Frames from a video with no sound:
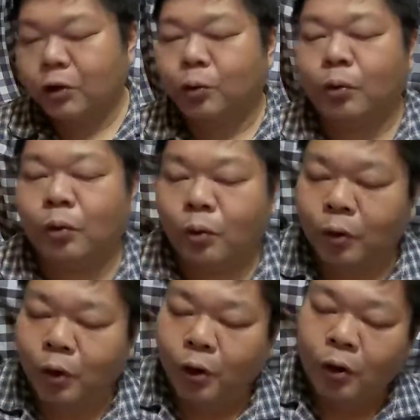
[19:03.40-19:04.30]
らいに証拠
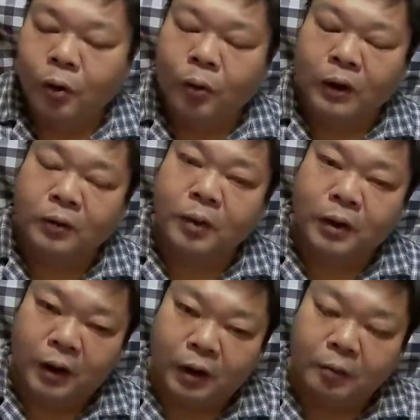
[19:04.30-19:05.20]
をを集め
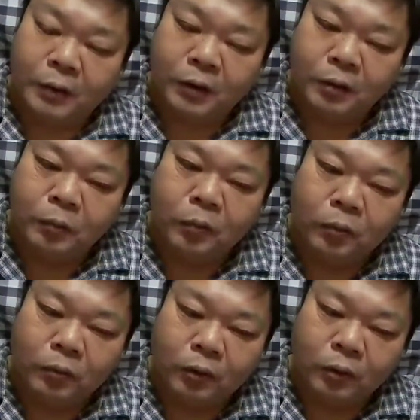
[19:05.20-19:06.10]
て別に
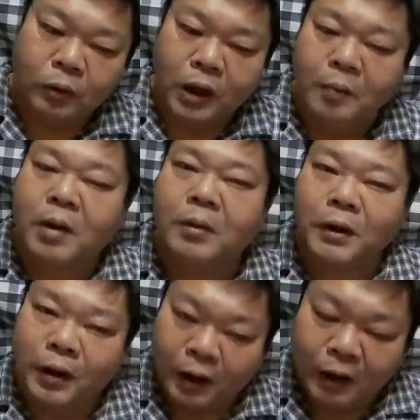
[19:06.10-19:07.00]
もうどうせ謝り
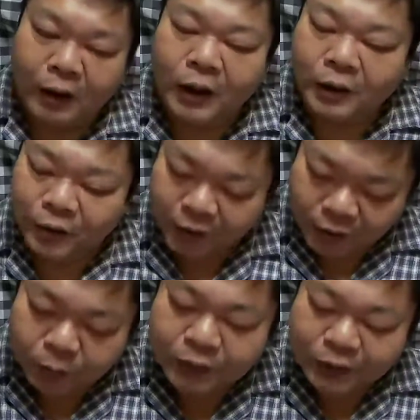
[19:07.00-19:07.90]
ませんから何をやっ
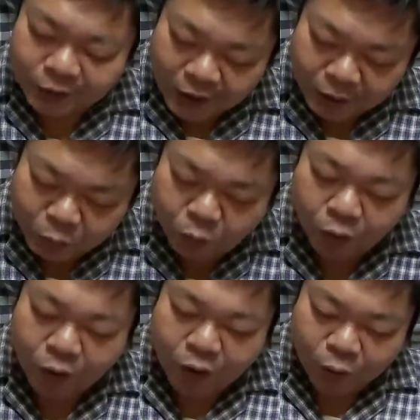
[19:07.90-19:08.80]
ても絶対にも
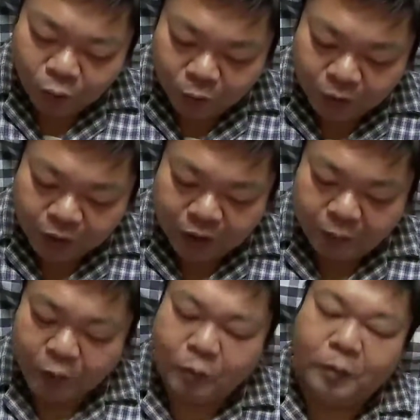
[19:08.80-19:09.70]
うここまで来た
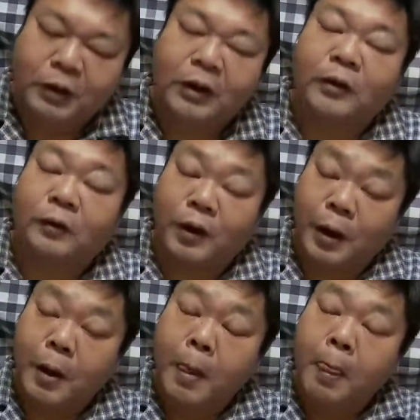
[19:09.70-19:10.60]
ら認めませんの
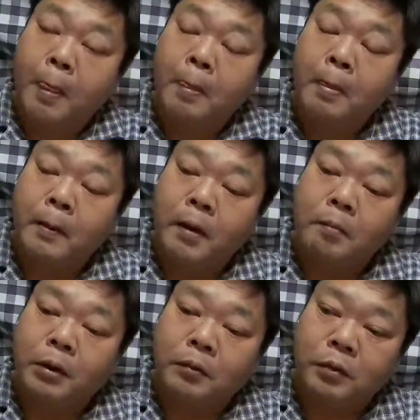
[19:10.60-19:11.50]
で
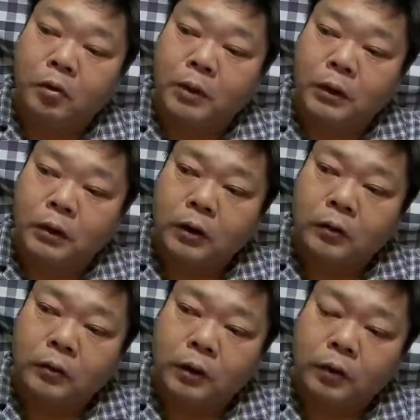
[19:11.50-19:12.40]
別に認めさせ
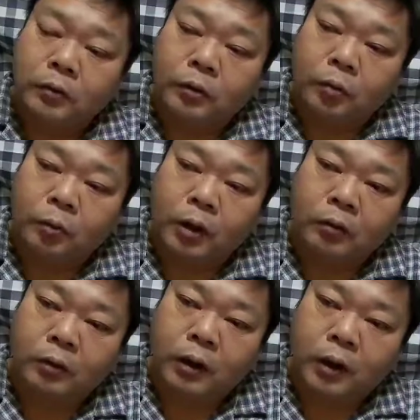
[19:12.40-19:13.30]
ようっていうふうに思わ
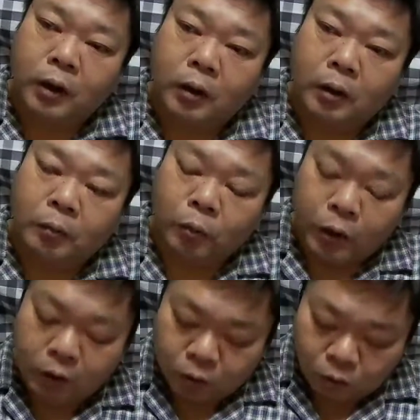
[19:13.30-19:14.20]
なくて
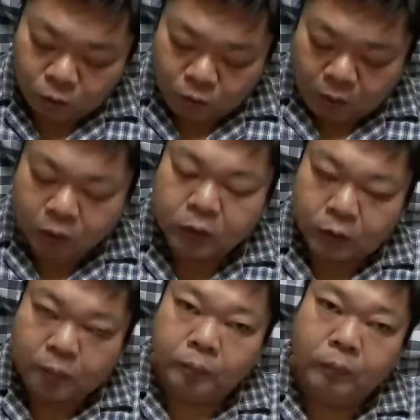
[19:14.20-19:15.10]
もいいと思うんで
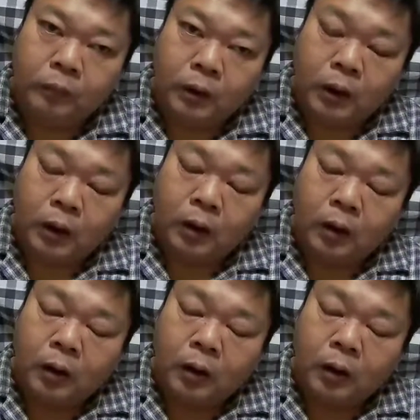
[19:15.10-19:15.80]
すよただ